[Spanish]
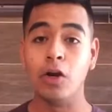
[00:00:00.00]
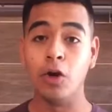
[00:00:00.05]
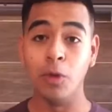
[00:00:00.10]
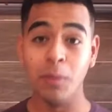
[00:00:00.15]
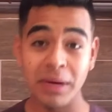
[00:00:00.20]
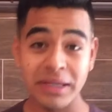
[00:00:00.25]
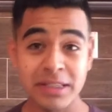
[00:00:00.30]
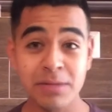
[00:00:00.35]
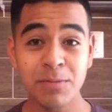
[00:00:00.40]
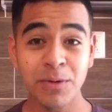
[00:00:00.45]
Lo
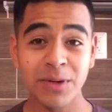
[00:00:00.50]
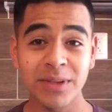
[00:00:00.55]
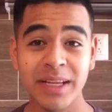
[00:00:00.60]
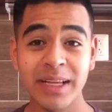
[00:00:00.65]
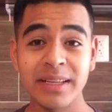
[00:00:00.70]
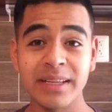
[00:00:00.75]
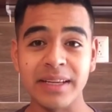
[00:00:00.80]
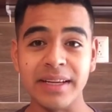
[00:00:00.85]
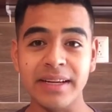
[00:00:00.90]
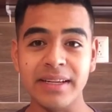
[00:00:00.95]
más
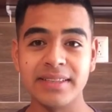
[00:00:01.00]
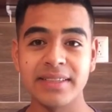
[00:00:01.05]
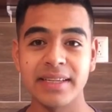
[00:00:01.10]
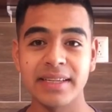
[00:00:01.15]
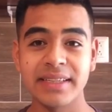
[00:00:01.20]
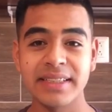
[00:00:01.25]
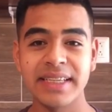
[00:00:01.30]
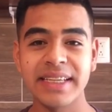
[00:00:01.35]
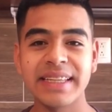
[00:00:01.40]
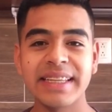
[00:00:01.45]
importante en esta
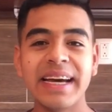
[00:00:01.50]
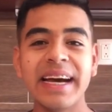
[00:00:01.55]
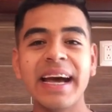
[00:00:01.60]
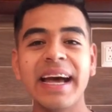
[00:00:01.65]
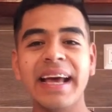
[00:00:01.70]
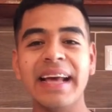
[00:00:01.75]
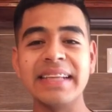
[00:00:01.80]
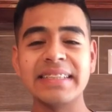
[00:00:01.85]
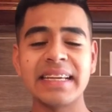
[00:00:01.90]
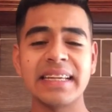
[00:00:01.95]

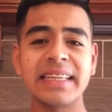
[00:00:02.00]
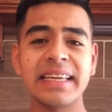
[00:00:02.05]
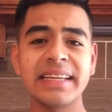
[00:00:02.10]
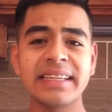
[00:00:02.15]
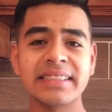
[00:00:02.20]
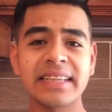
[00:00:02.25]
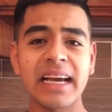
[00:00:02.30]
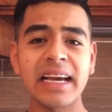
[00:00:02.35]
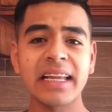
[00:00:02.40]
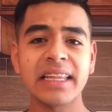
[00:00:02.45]
receta es que
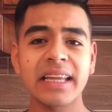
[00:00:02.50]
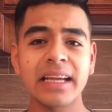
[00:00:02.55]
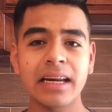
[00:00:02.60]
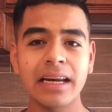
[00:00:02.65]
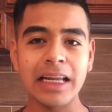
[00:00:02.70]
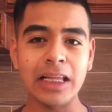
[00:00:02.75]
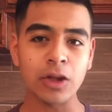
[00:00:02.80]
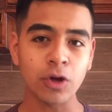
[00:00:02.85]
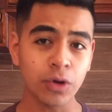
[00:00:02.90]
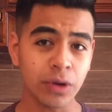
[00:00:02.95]
tienes que
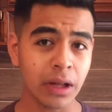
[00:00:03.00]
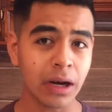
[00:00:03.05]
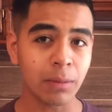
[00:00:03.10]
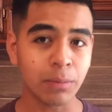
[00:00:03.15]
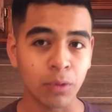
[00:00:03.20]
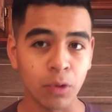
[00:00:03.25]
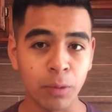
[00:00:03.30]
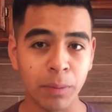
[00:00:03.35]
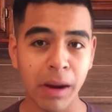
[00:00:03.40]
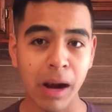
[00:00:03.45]
quitarle toda
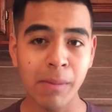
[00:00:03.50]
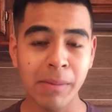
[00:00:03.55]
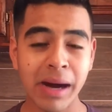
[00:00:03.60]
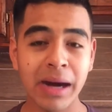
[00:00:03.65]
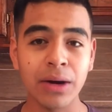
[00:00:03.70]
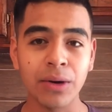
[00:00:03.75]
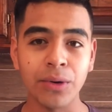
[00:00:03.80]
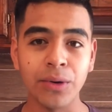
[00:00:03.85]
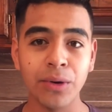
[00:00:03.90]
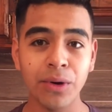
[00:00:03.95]
la pulpa al
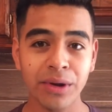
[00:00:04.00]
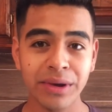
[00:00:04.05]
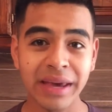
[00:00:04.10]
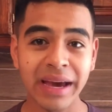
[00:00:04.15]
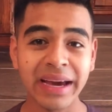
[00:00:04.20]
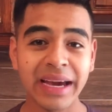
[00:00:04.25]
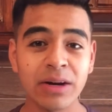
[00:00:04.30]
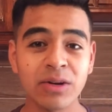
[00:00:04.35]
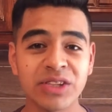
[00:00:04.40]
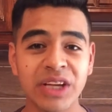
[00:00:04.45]
mango,
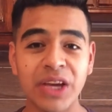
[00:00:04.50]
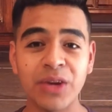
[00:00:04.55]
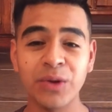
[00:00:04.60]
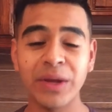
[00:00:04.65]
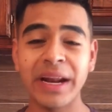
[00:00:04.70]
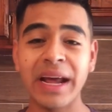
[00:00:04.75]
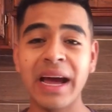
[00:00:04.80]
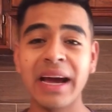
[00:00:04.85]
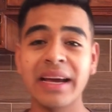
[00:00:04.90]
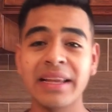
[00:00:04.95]
ya que nos
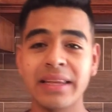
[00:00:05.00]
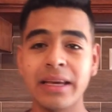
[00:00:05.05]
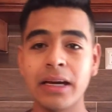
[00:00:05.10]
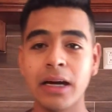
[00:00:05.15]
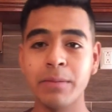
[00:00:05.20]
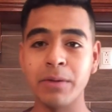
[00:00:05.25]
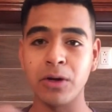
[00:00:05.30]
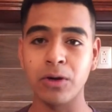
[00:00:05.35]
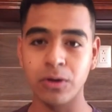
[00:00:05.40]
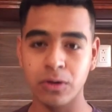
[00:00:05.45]
ayudará a que
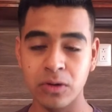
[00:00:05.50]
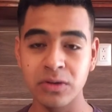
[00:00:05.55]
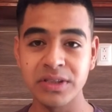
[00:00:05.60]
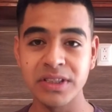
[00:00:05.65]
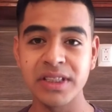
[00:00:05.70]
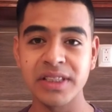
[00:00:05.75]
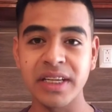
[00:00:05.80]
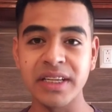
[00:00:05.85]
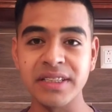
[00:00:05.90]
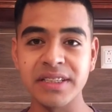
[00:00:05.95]
tenga mejor
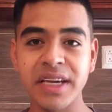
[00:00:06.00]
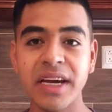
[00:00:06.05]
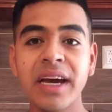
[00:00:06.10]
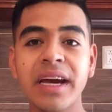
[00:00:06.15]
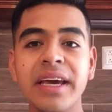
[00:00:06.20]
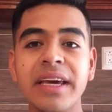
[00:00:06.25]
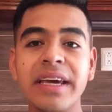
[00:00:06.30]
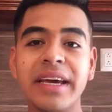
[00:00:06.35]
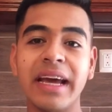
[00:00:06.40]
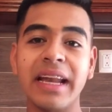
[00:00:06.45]

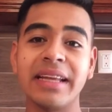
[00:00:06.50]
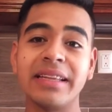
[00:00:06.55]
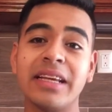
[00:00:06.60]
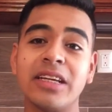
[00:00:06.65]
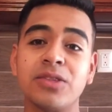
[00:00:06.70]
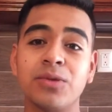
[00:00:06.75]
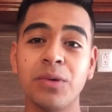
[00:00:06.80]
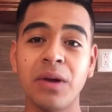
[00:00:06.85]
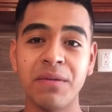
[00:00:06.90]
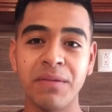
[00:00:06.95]
consistencia y que la
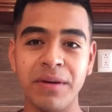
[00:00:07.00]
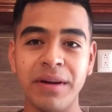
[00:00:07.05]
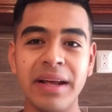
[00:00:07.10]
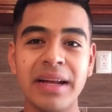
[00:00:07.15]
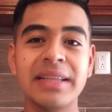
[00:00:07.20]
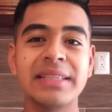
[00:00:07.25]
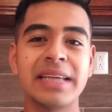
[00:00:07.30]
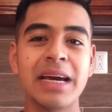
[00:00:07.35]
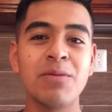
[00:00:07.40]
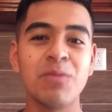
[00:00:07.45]
textura
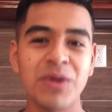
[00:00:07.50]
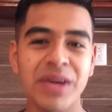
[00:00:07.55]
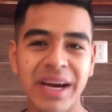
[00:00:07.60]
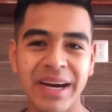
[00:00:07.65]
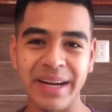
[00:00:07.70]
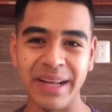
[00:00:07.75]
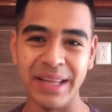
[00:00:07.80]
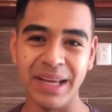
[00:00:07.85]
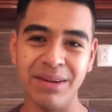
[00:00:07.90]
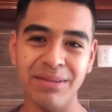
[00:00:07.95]
final sea muy
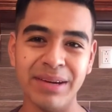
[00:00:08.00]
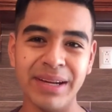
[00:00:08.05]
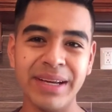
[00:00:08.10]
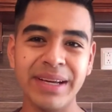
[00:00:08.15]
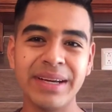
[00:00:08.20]
agradable.